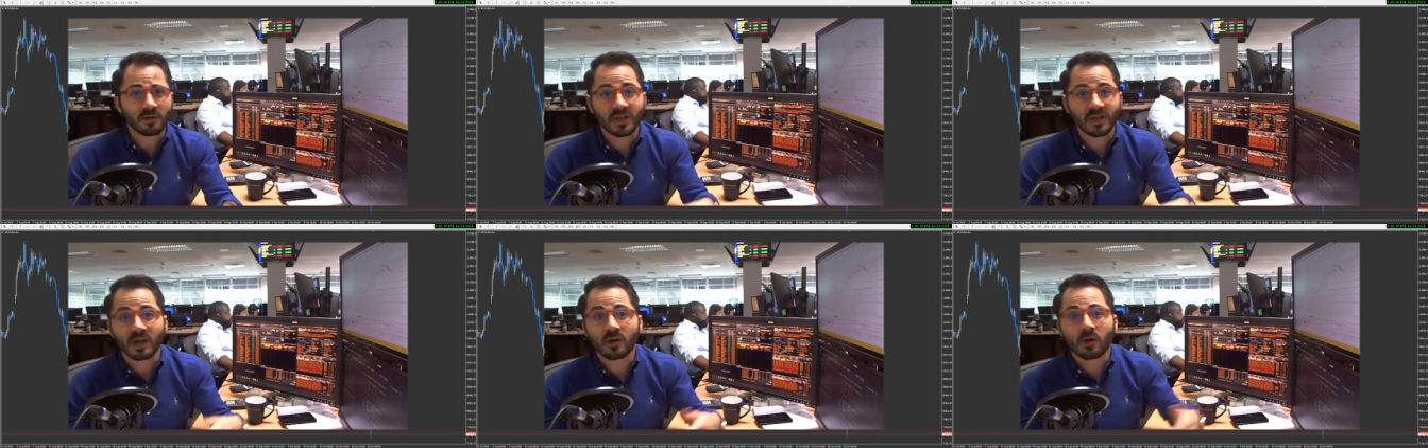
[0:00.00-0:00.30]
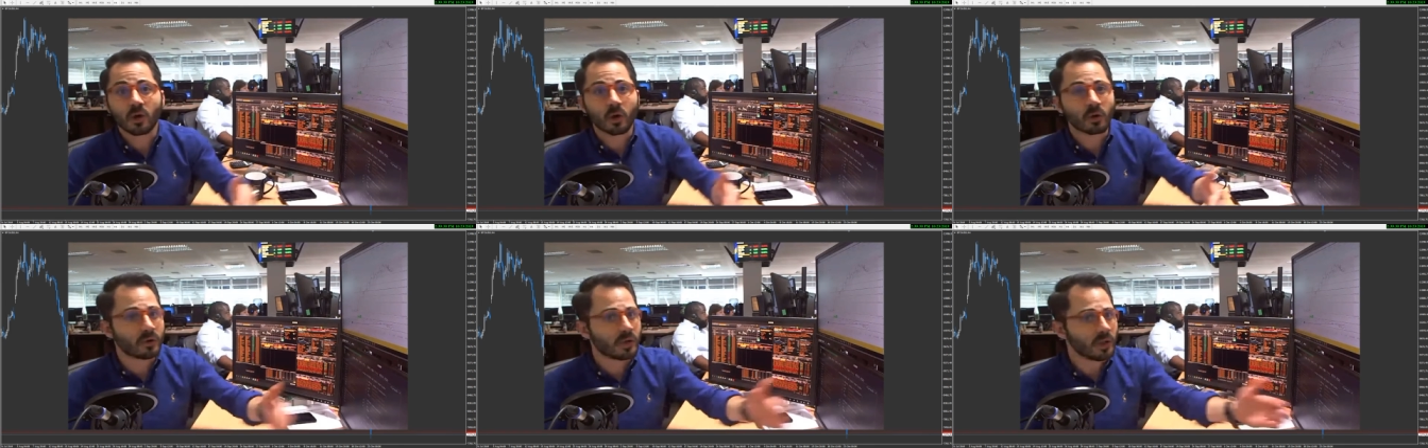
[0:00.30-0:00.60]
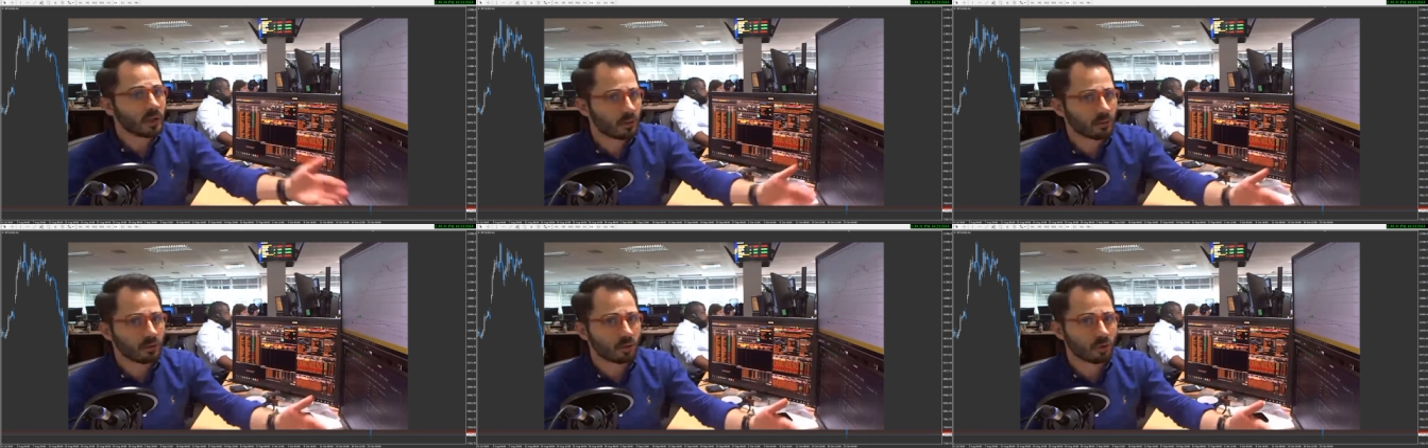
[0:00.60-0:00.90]

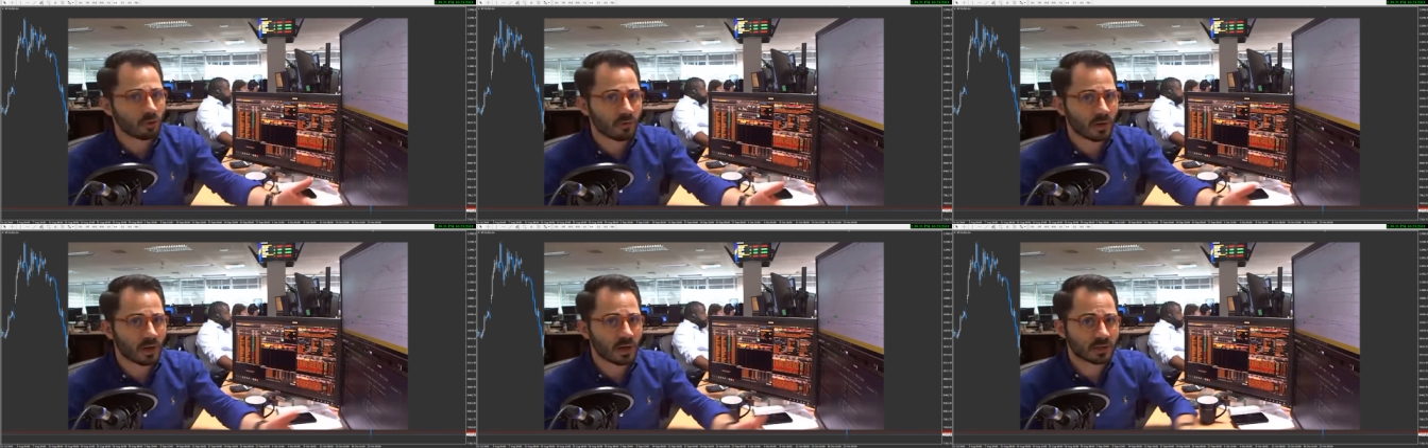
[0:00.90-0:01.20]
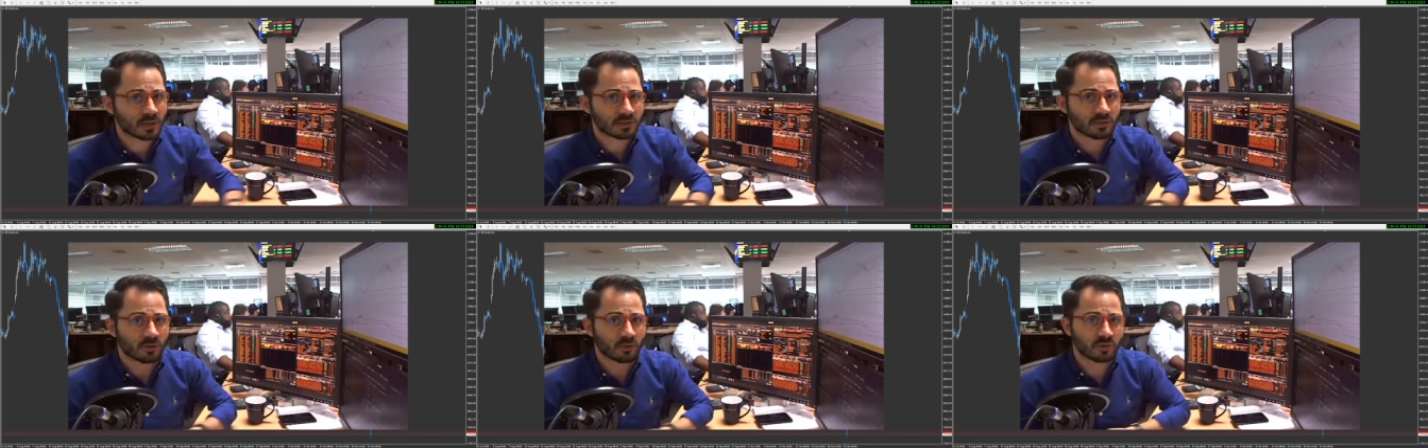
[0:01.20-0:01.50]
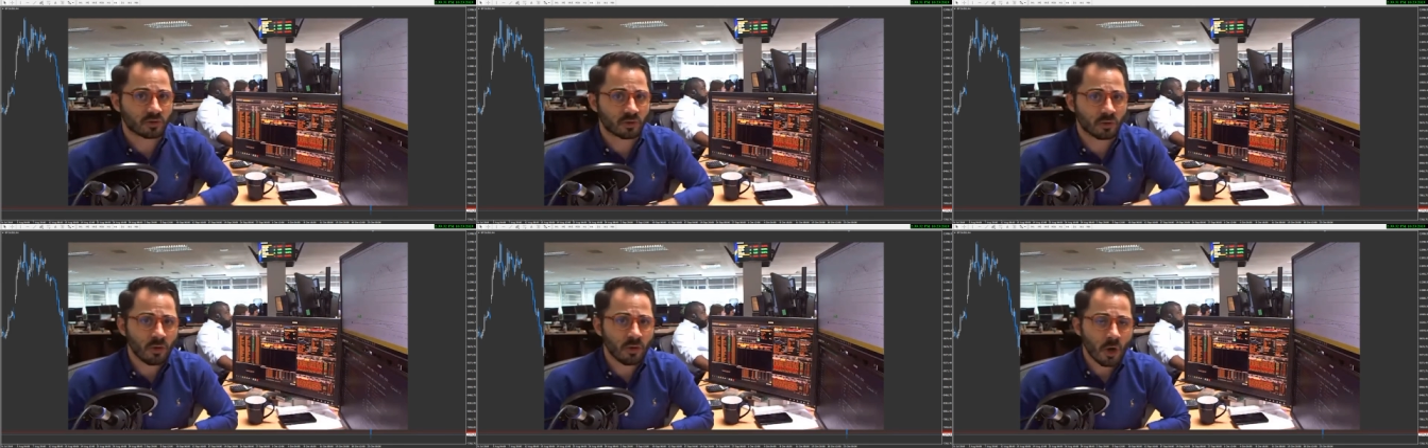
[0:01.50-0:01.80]
d'accorder une nouvelle
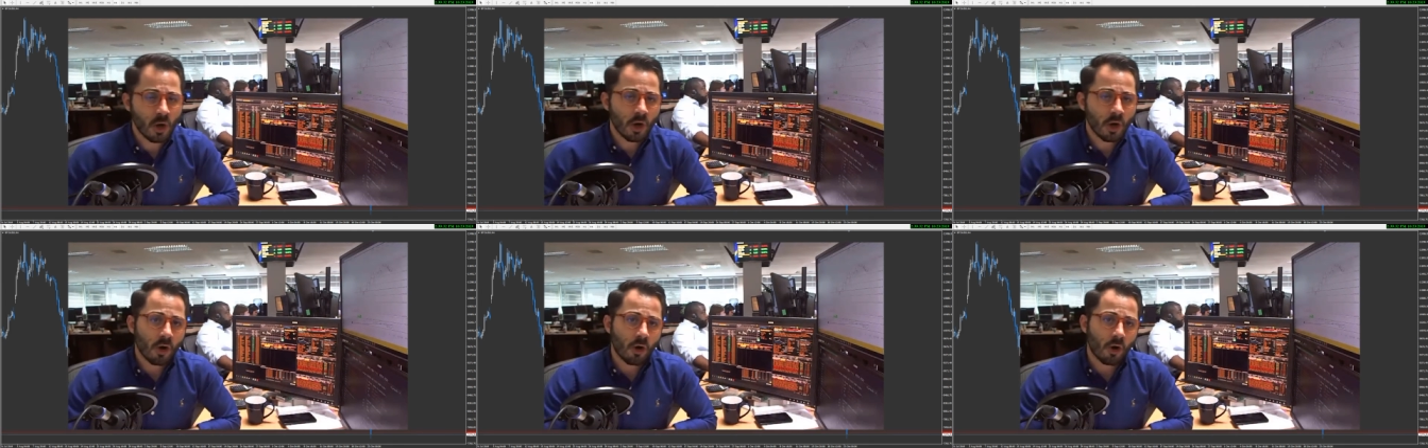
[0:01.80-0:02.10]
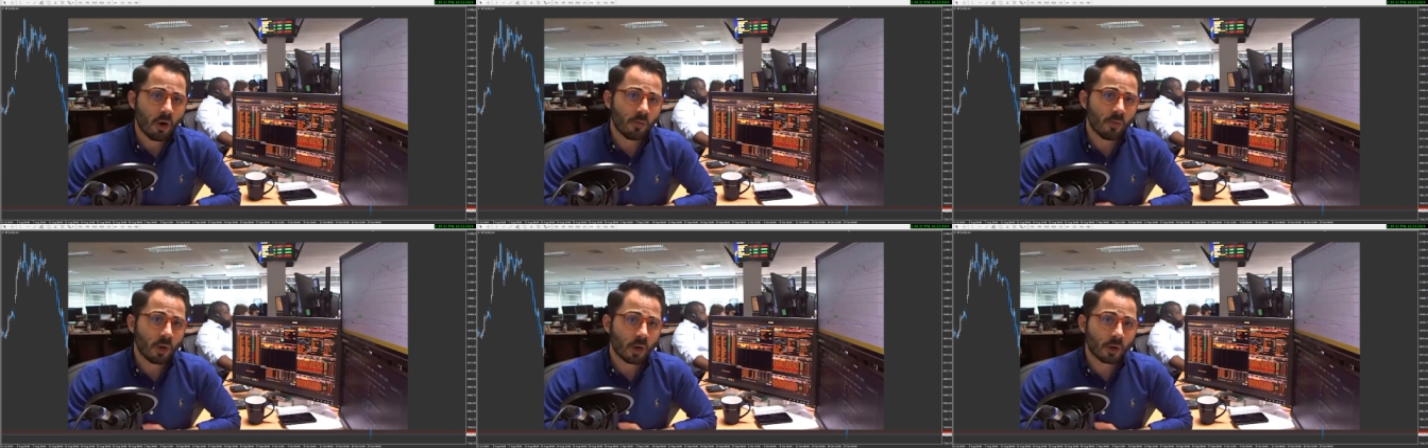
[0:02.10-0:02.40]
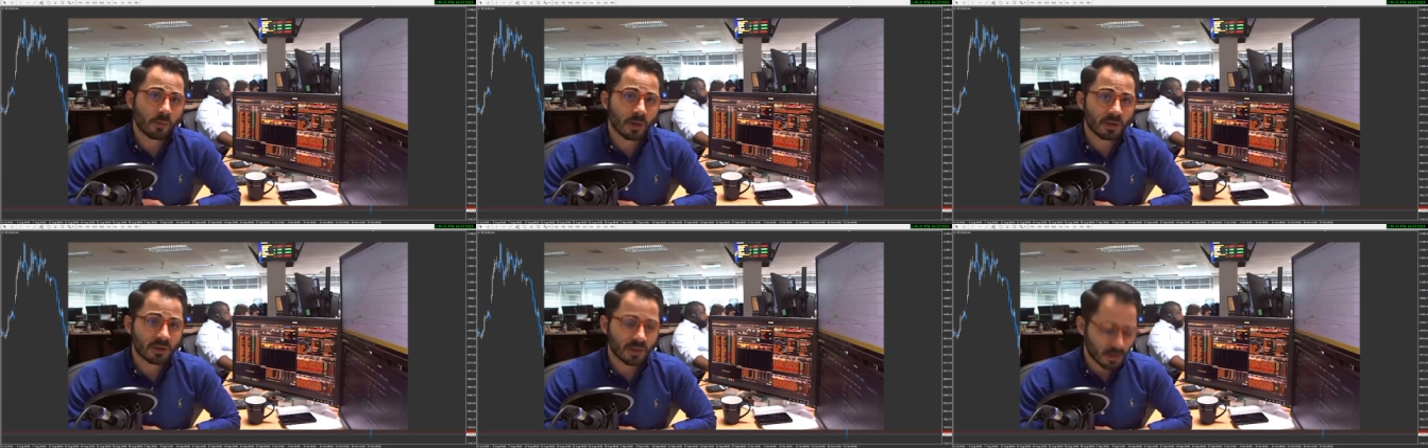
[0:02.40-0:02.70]
extension au bloc
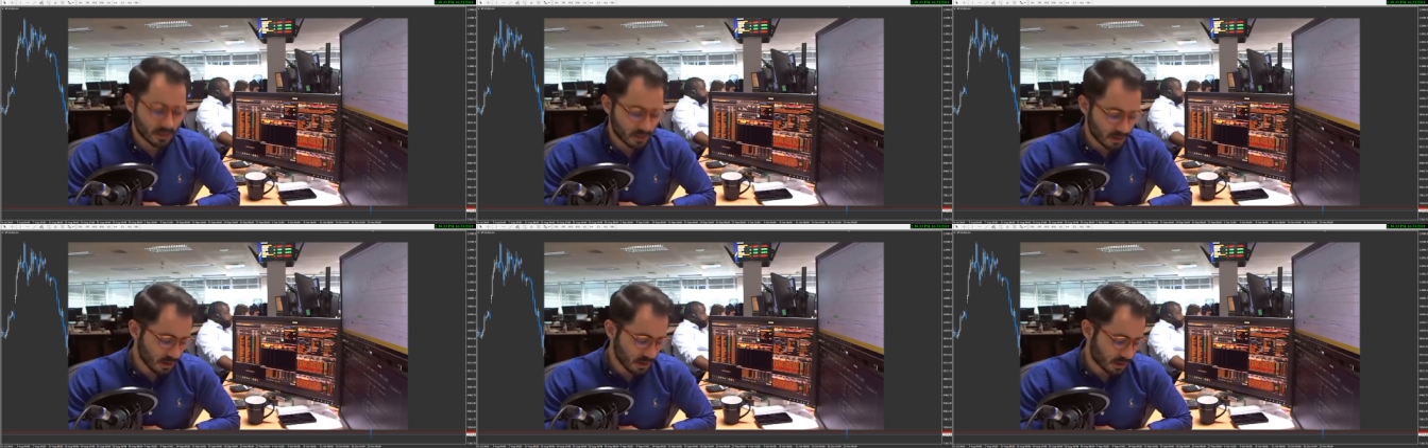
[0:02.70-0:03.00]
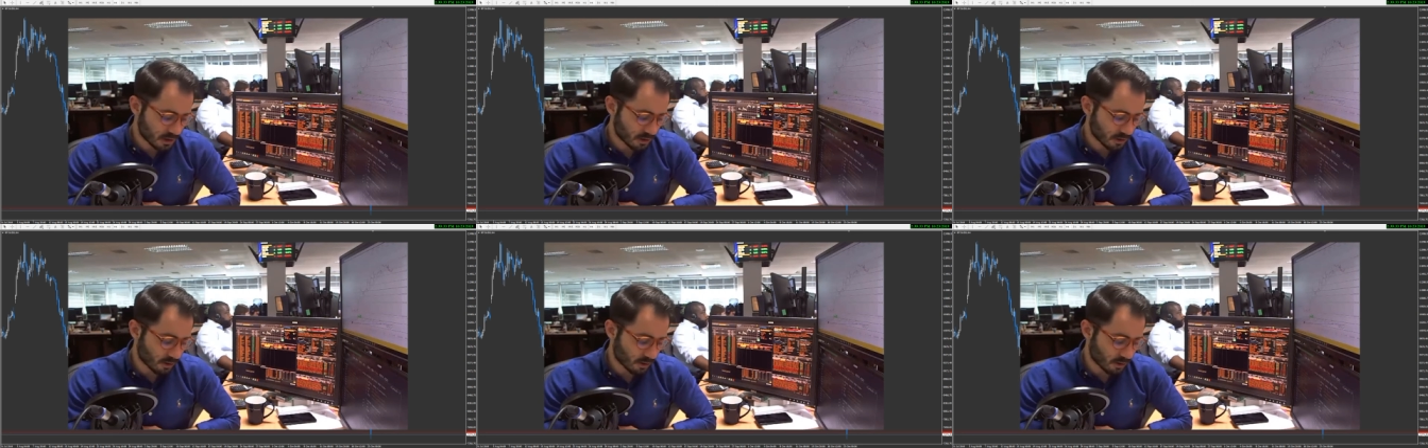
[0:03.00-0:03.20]
britannique.